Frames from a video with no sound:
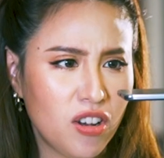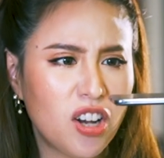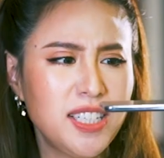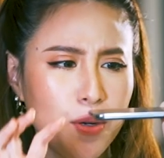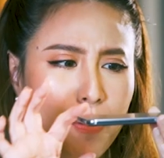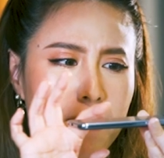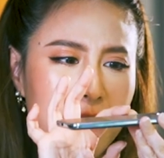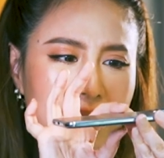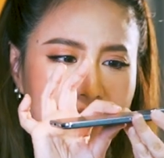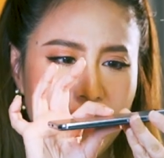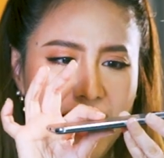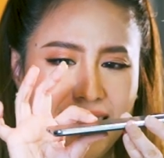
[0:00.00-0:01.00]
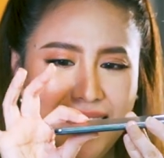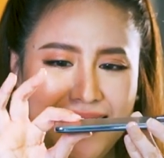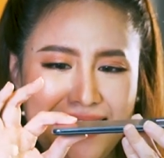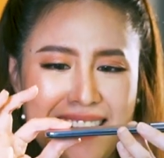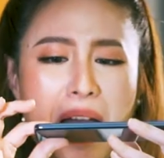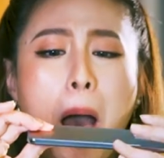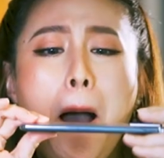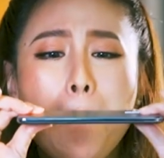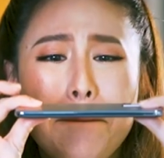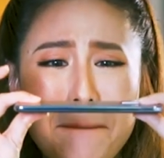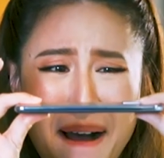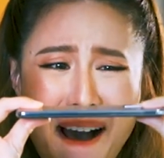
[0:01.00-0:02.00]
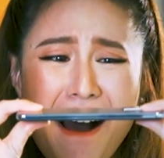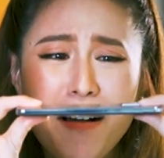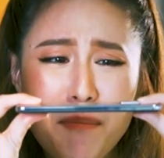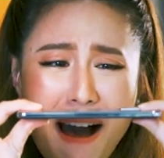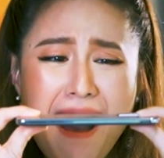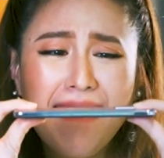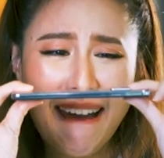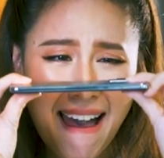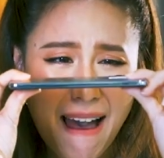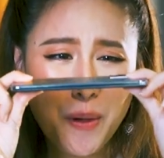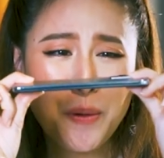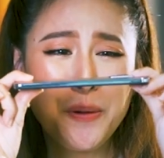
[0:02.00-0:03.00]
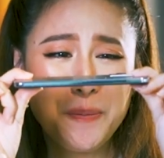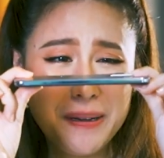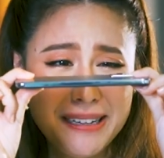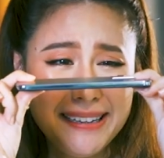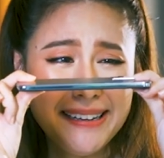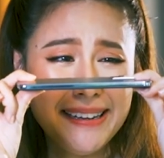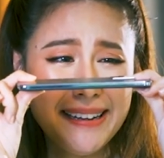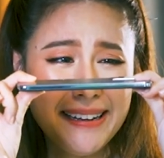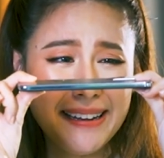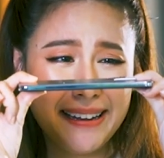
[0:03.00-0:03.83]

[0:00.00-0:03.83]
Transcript: ก็ถือว่าเป็นมือถือ 5G ที่บางมากค่ะคุณพี่